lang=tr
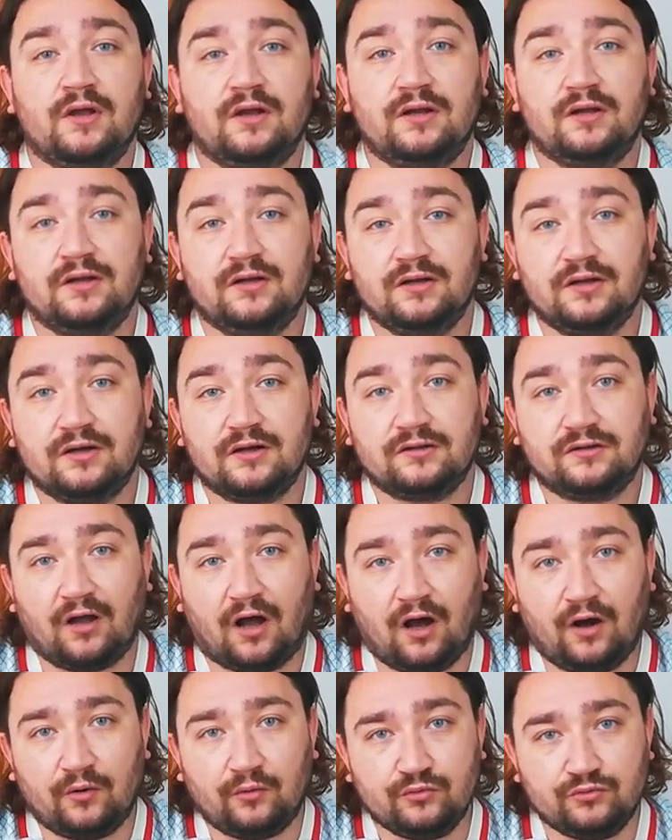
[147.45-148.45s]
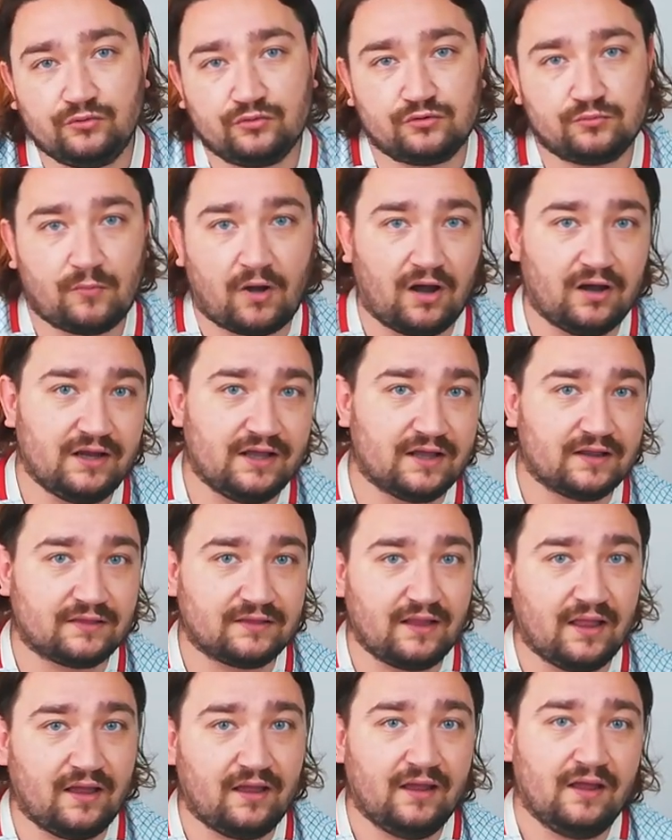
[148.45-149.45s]
E, daha ucuz
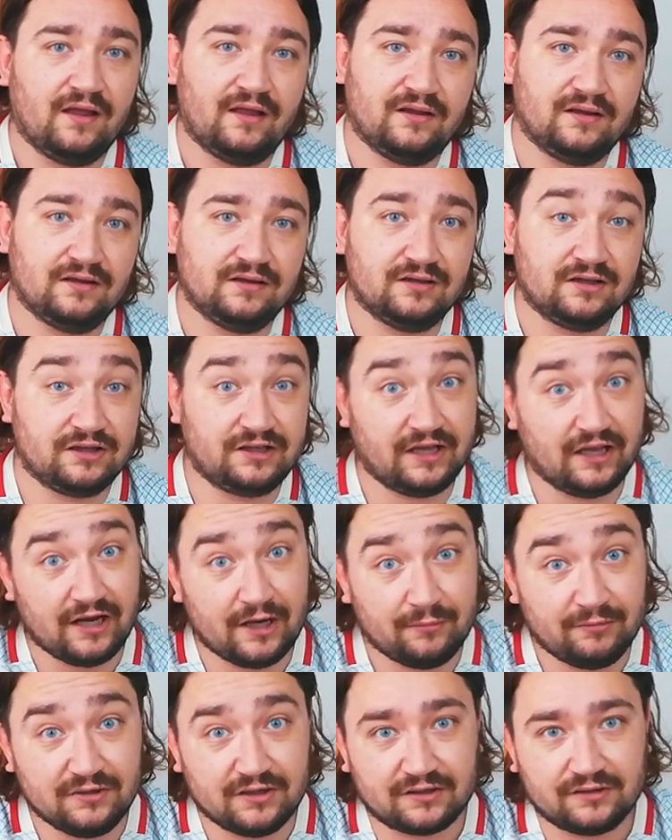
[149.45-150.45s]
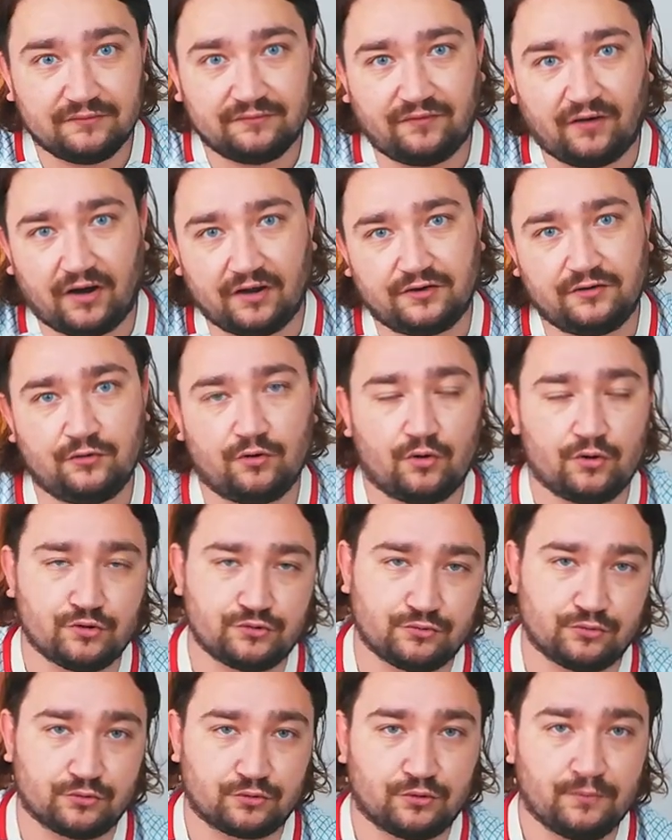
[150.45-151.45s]
maliyetle e, gelebilirdi Fatih
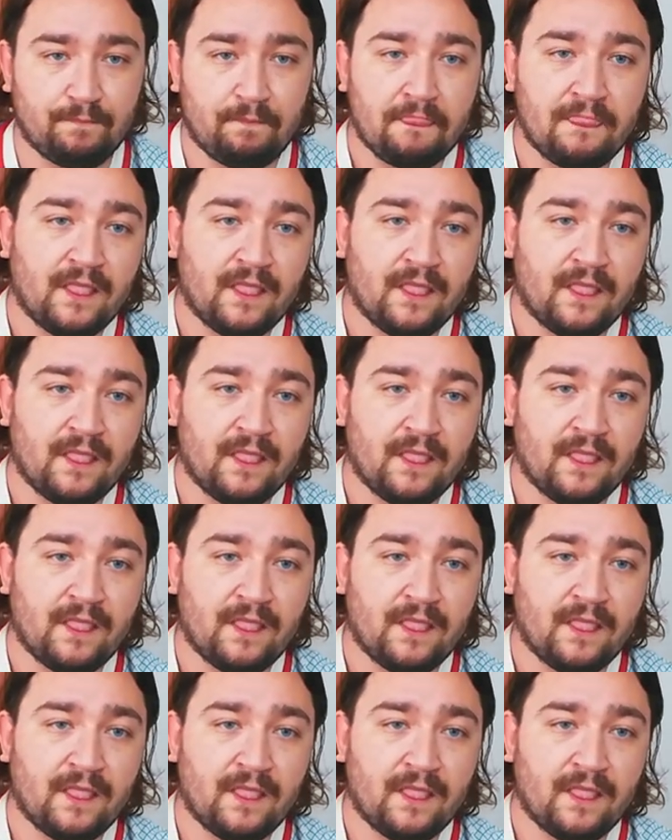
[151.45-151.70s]
Öztürk.